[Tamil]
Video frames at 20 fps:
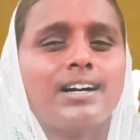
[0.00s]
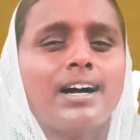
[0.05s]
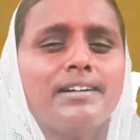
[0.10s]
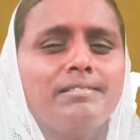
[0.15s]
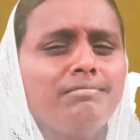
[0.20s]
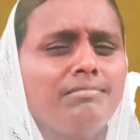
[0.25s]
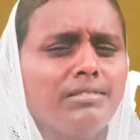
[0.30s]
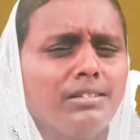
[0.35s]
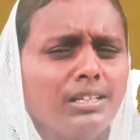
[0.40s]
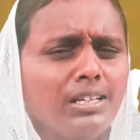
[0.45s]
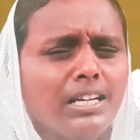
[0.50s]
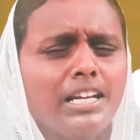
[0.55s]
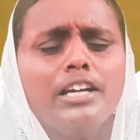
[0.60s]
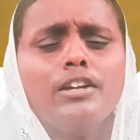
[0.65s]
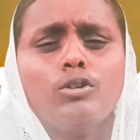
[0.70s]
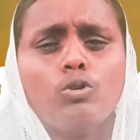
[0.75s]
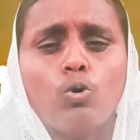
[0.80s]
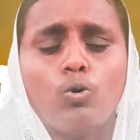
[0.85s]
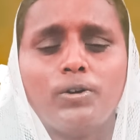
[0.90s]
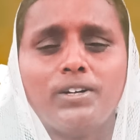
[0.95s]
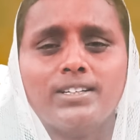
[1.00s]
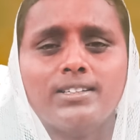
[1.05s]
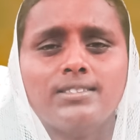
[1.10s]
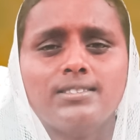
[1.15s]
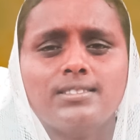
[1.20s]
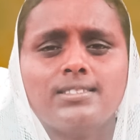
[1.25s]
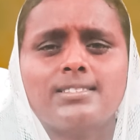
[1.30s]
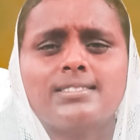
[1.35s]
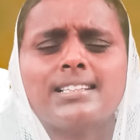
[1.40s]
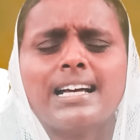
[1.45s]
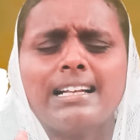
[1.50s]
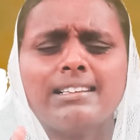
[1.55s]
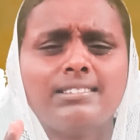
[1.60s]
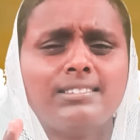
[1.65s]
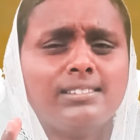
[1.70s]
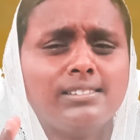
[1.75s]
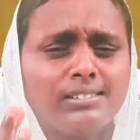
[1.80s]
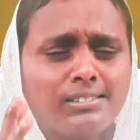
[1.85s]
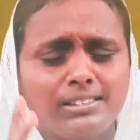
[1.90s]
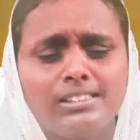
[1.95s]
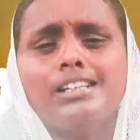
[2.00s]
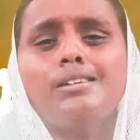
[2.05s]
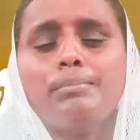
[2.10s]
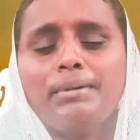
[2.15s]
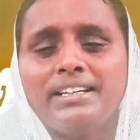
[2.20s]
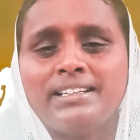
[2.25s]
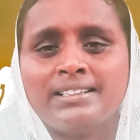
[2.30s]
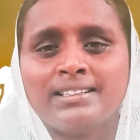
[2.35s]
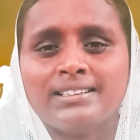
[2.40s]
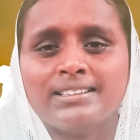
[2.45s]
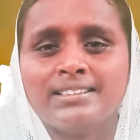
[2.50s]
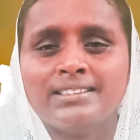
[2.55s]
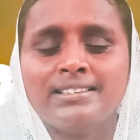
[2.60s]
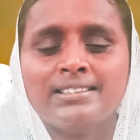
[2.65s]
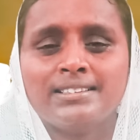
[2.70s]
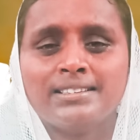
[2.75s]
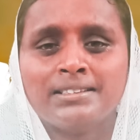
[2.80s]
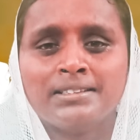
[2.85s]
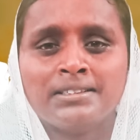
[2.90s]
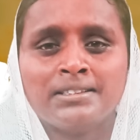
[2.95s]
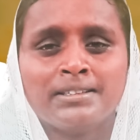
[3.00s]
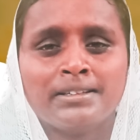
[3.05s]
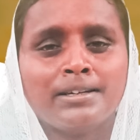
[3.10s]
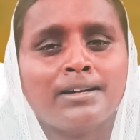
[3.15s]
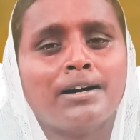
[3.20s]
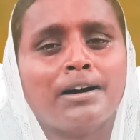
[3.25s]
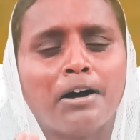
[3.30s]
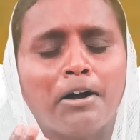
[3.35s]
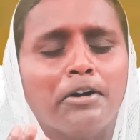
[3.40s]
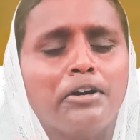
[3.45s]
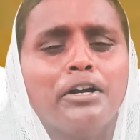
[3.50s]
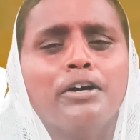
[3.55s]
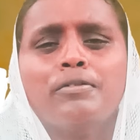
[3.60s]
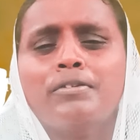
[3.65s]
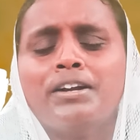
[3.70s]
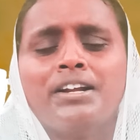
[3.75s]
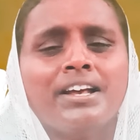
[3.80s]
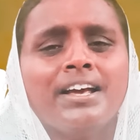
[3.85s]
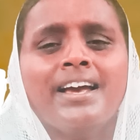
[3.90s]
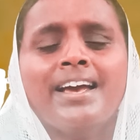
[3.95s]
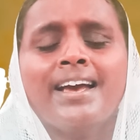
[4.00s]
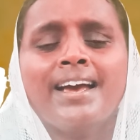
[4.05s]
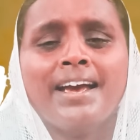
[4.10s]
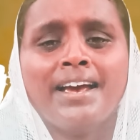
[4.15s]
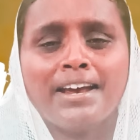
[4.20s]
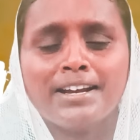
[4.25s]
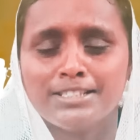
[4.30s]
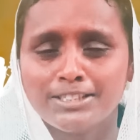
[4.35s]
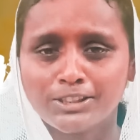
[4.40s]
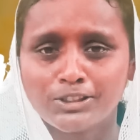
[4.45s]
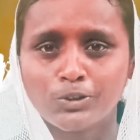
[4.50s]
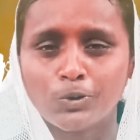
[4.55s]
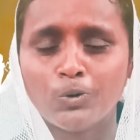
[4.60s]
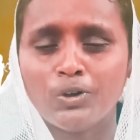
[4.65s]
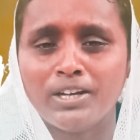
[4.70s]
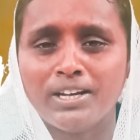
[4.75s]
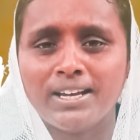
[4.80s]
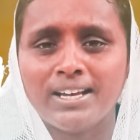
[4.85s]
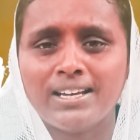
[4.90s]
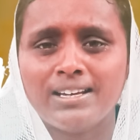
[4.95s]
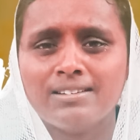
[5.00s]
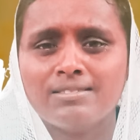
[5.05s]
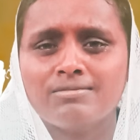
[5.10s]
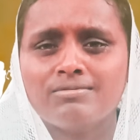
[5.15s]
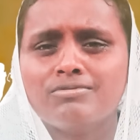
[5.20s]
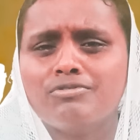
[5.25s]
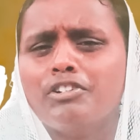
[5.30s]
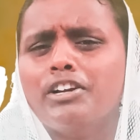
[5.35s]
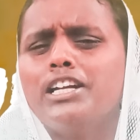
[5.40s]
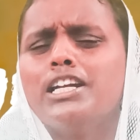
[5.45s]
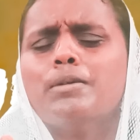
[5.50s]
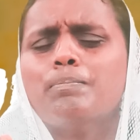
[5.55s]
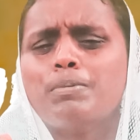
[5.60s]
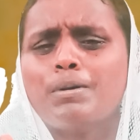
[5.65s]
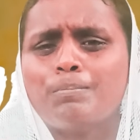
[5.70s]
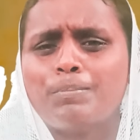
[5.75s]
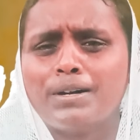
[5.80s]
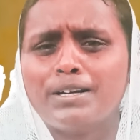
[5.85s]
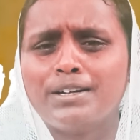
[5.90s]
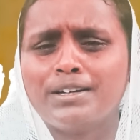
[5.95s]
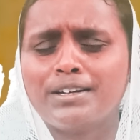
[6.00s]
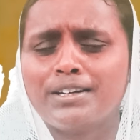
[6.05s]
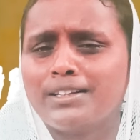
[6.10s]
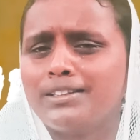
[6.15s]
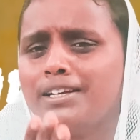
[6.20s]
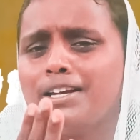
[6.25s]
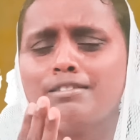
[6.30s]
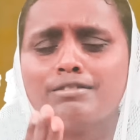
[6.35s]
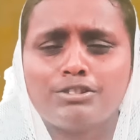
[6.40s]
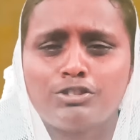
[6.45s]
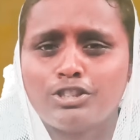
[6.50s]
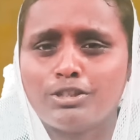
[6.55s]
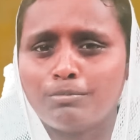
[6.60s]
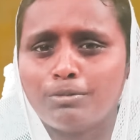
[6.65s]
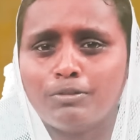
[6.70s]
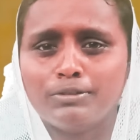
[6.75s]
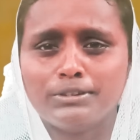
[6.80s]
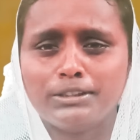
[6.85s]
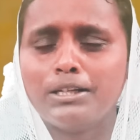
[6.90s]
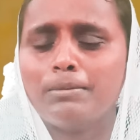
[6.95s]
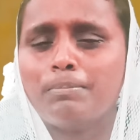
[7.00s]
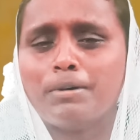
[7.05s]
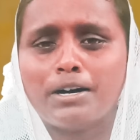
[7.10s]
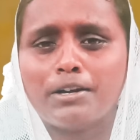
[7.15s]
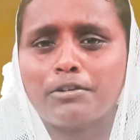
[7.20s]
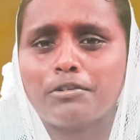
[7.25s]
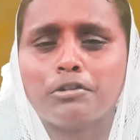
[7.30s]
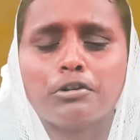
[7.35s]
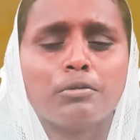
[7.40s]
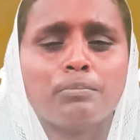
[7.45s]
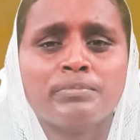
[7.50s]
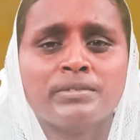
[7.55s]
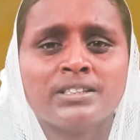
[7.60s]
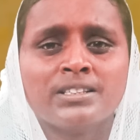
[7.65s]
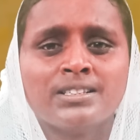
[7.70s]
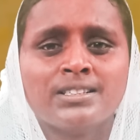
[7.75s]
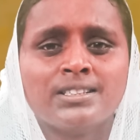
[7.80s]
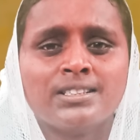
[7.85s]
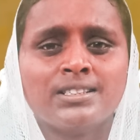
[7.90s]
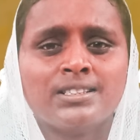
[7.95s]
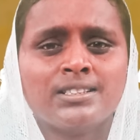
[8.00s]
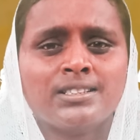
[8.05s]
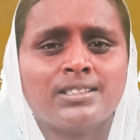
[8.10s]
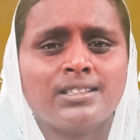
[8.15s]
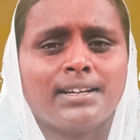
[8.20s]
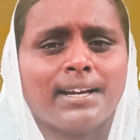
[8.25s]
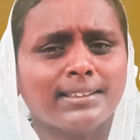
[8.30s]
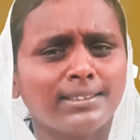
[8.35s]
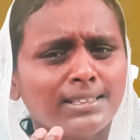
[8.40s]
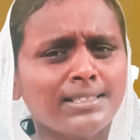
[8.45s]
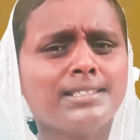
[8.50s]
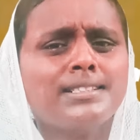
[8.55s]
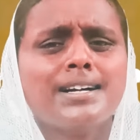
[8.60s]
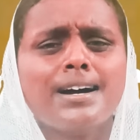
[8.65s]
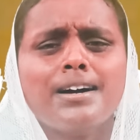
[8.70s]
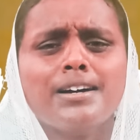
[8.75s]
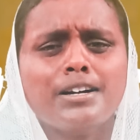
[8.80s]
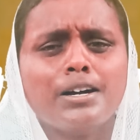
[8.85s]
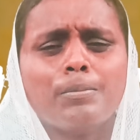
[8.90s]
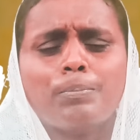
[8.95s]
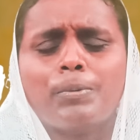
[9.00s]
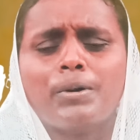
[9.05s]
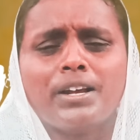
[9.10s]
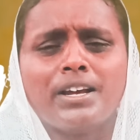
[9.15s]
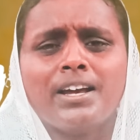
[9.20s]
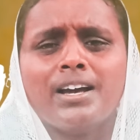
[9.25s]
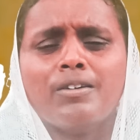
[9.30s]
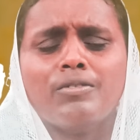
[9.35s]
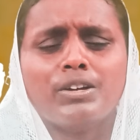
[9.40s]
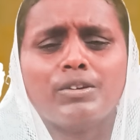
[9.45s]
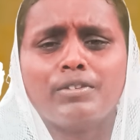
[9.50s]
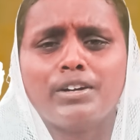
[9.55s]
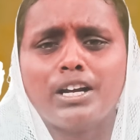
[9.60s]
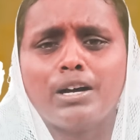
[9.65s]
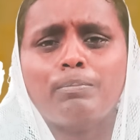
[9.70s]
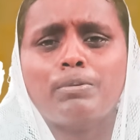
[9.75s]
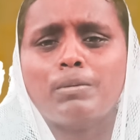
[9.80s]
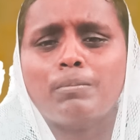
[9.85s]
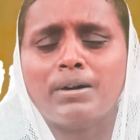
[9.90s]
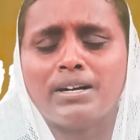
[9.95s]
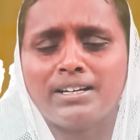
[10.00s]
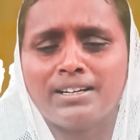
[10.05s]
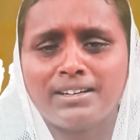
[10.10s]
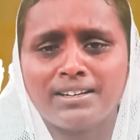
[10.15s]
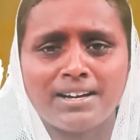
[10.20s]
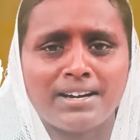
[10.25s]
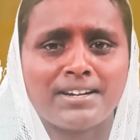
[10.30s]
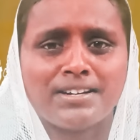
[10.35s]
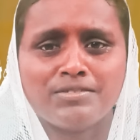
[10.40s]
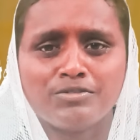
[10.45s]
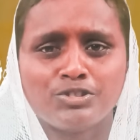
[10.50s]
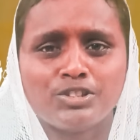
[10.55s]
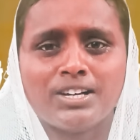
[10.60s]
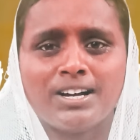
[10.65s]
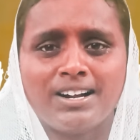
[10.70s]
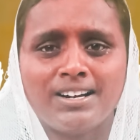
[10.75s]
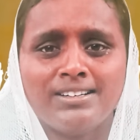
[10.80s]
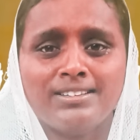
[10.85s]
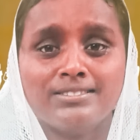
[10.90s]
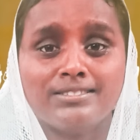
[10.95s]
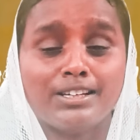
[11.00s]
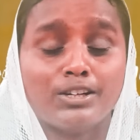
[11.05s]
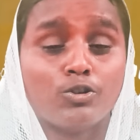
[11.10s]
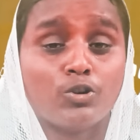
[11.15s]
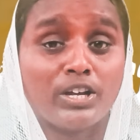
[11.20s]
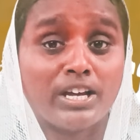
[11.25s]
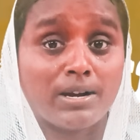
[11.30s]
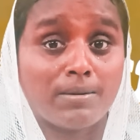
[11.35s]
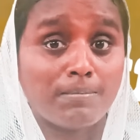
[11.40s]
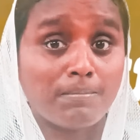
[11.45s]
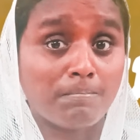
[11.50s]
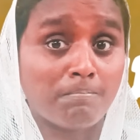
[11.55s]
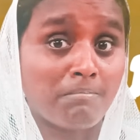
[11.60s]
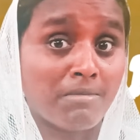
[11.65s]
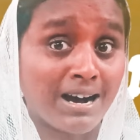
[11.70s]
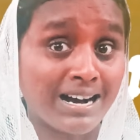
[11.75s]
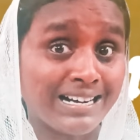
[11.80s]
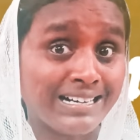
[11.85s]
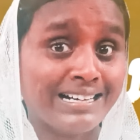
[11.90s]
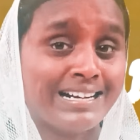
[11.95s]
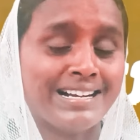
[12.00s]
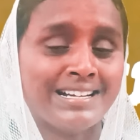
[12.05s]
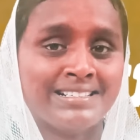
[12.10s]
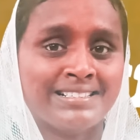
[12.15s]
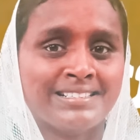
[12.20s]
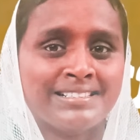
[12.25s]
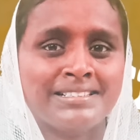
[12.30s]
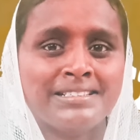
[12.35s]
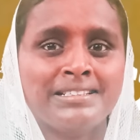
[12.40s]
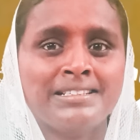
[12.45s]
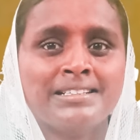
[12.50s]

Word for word: கண்ணீரோடு சத்தமிட்டு ஆண்டவரே என்று சொல்லி விண்ணப்பம் பண்ணுகிறதை இந்த சம்பவத்தில் பார்க்குறோம் எதற்காக அப்படி அவர் விண்ணப்பம் அணுகிறார் என்றால் தன்னுடைய மகன்